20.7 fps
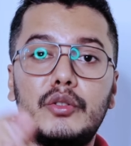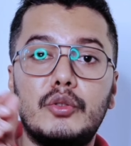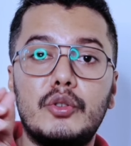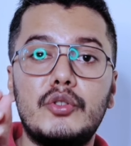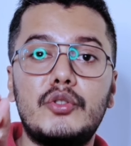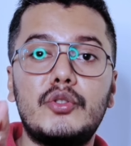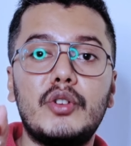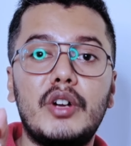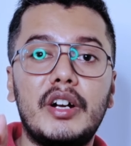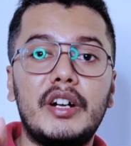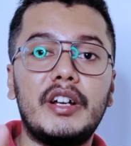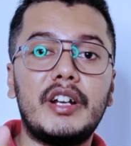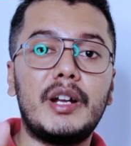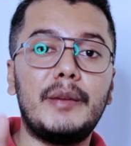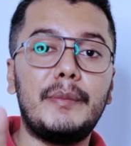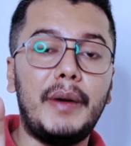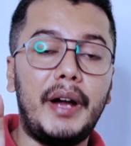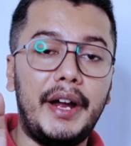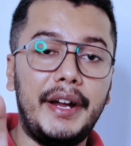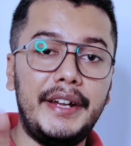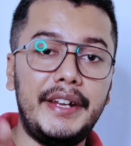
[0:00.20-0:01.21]
दोस्तों अगर
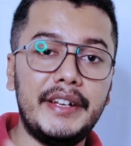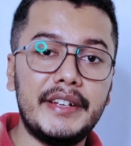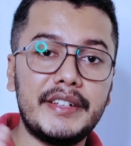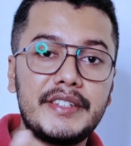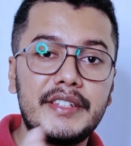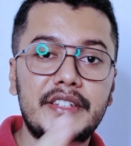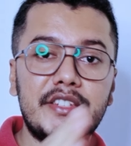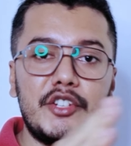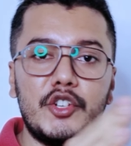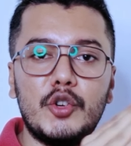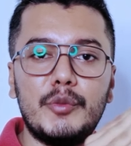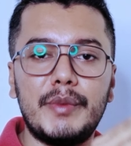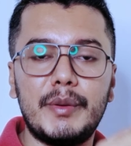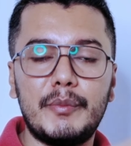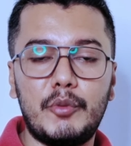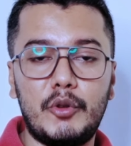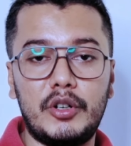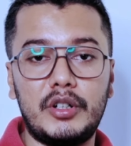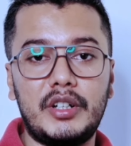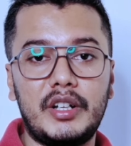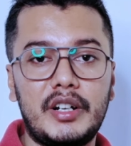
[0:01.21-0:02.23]
आप आइडिया से जियो में
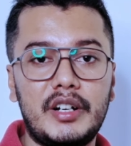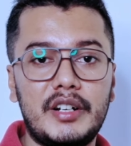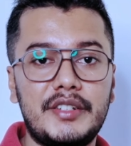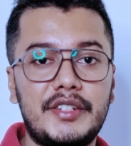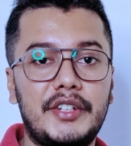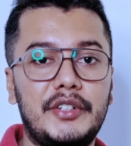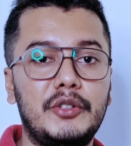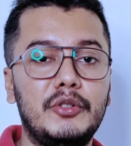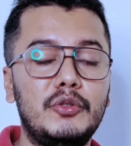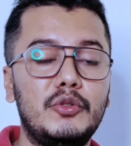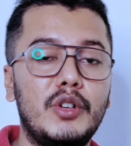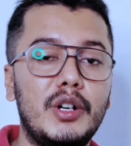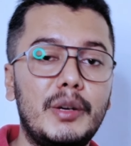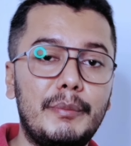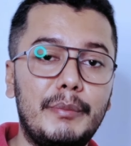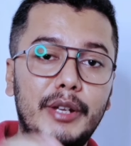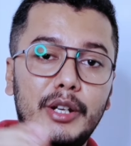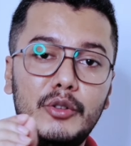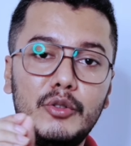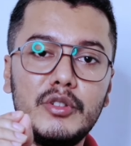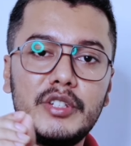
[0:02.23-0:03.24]
पॉट करना चाहते हो तो आप
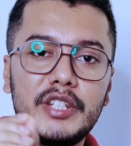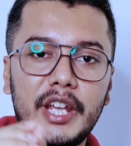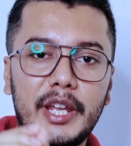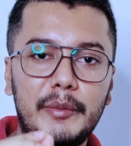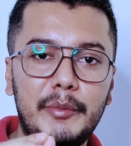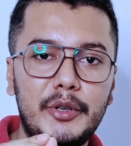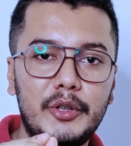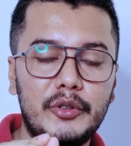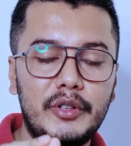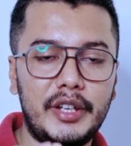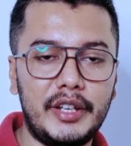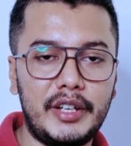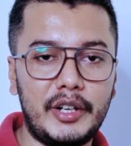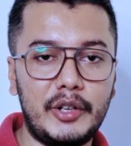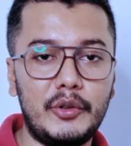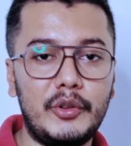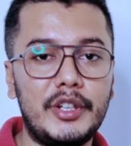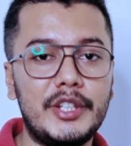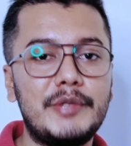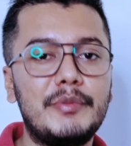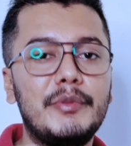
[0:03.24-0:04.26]
बिल्कुल सही वीडियो देख रहे
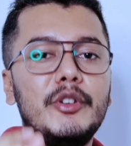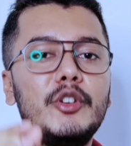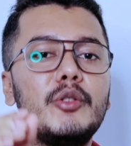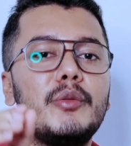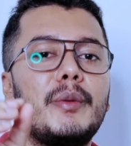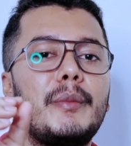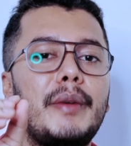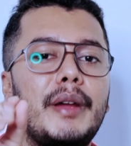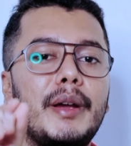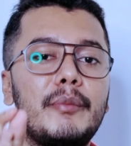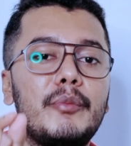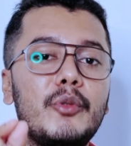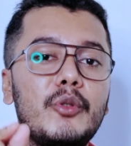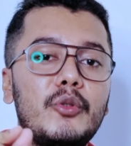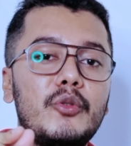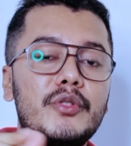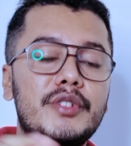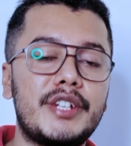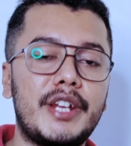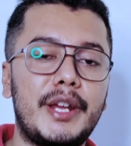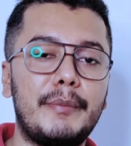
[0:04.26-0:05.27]
हो इस वीडियो में मैं आप लोगों
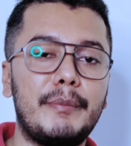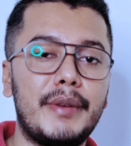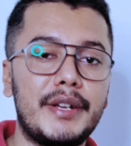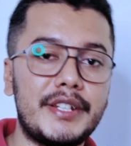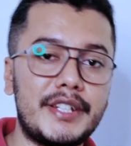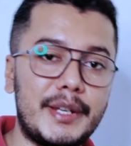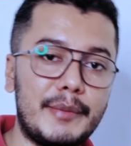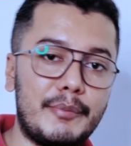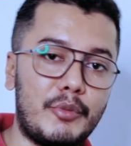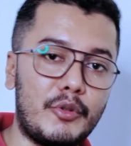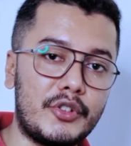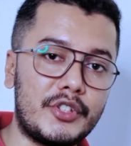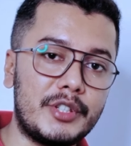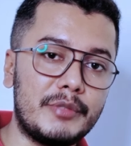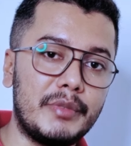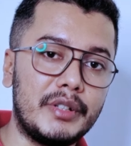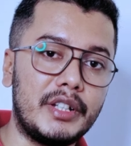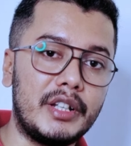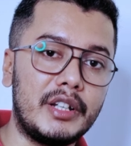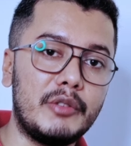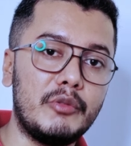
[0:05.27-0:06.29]
को स्टेप बाय स्टेप प्रोसेस
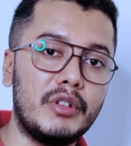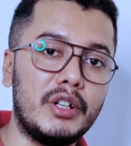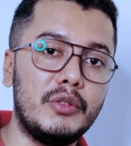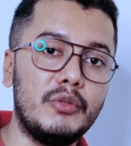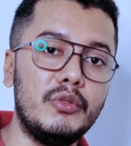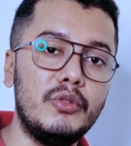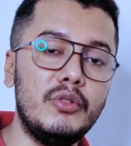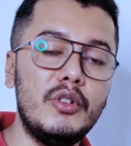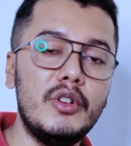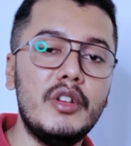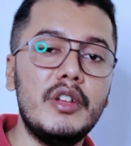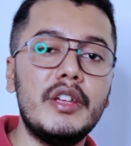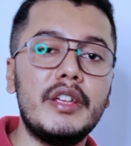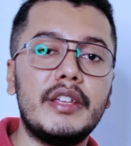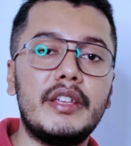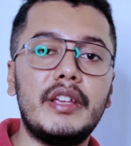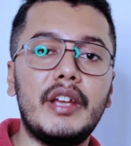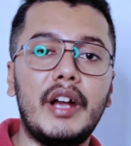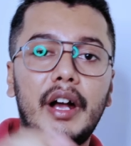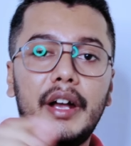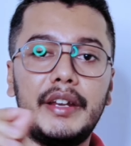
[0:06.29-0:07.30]
बताने वाला हूँ
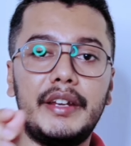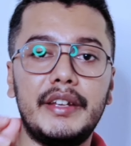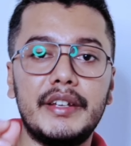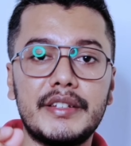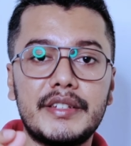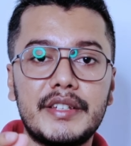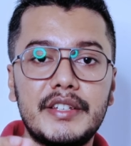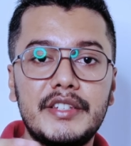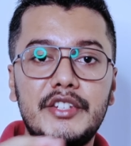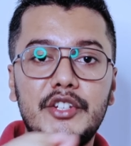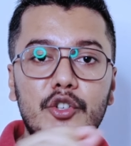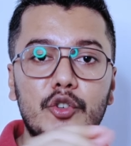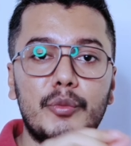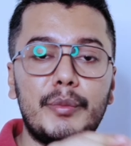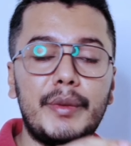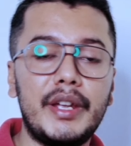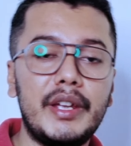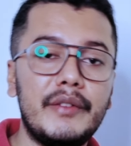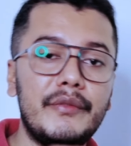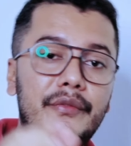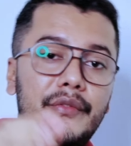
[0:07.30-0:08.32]
कि आइडिया से जियो
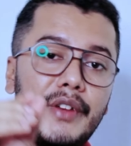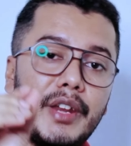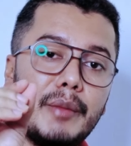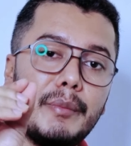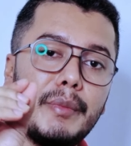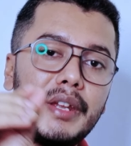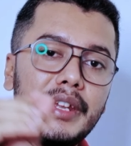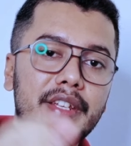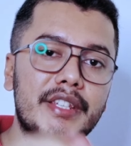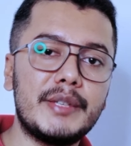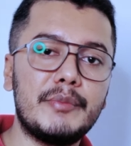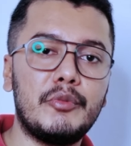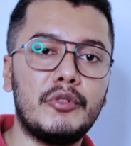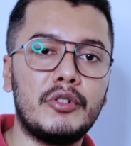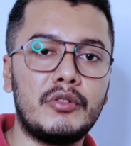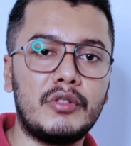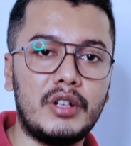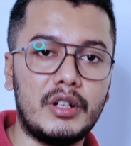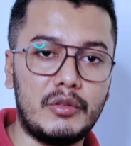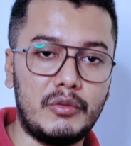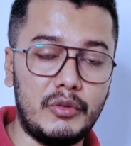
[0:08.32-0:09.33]
में फ्री में कैसे
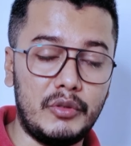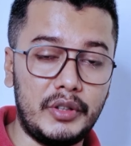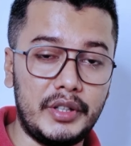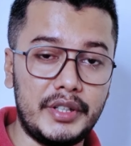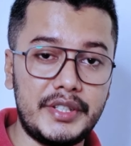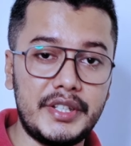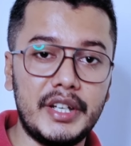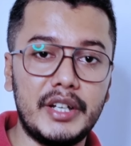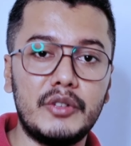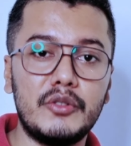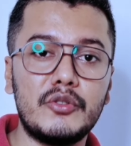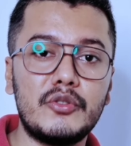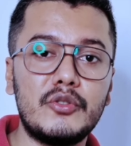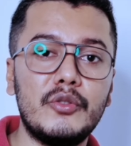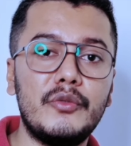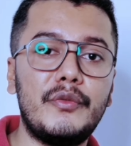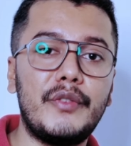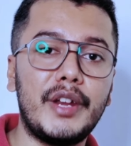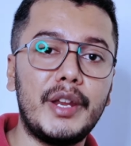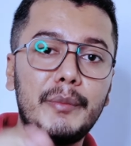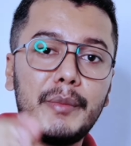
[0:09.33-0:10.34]
पॉट करवाओगे जी हाँ दोस्तों
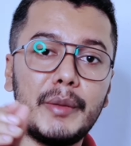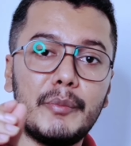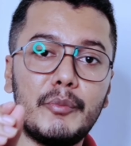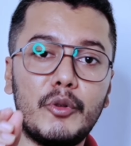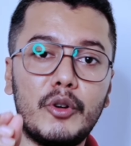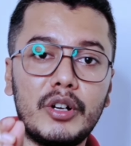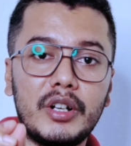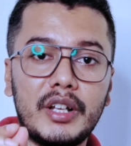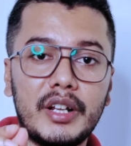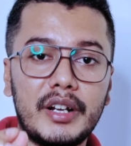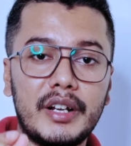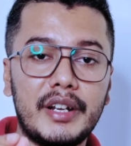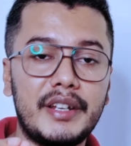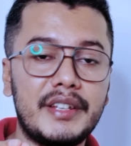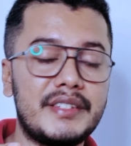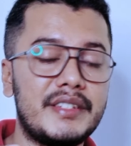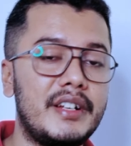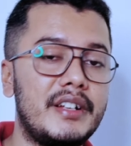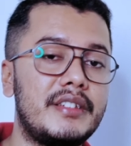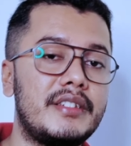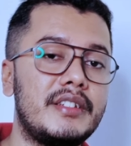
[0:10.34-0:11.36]
फ्री में पॉट करने के
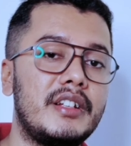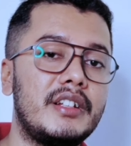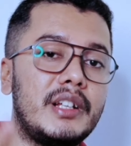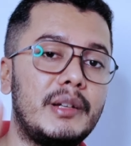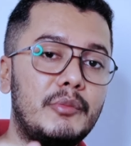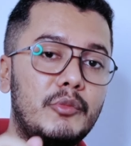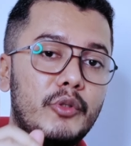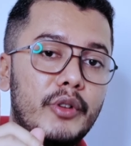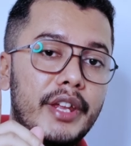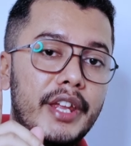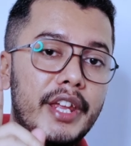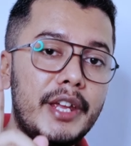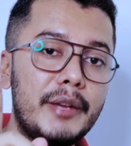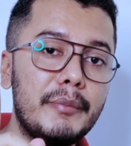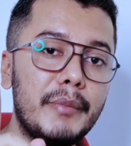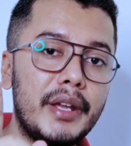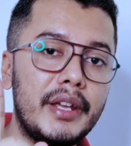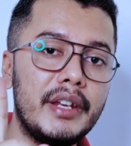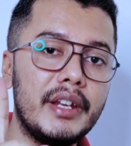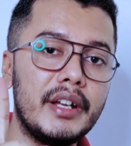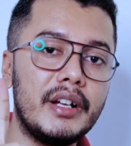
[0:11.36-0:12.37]
साथ साथ आपको एक
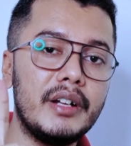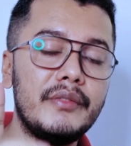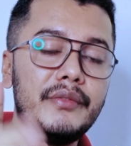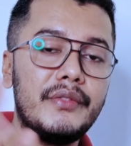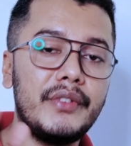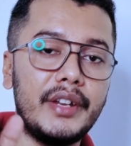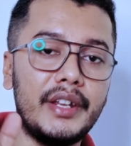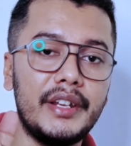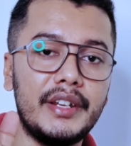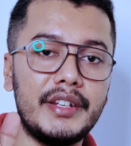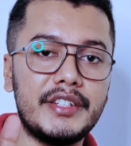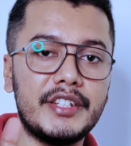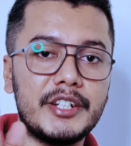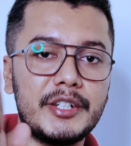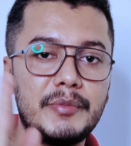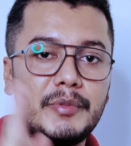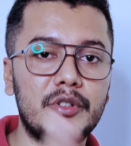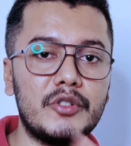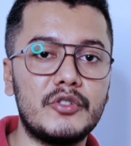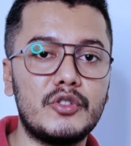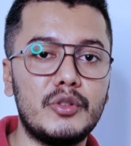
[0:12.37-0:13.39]
महीने का फ्री रिचार्ज
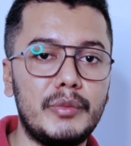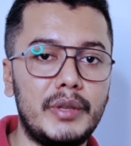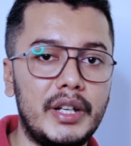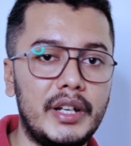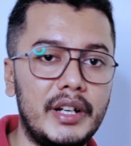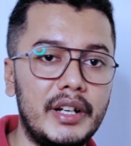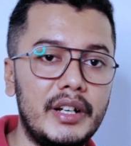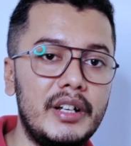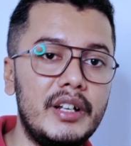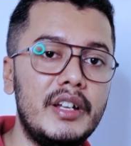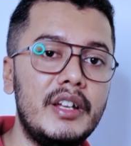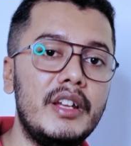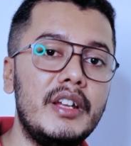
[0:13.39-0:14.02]
भी दोस्तों मिलेगा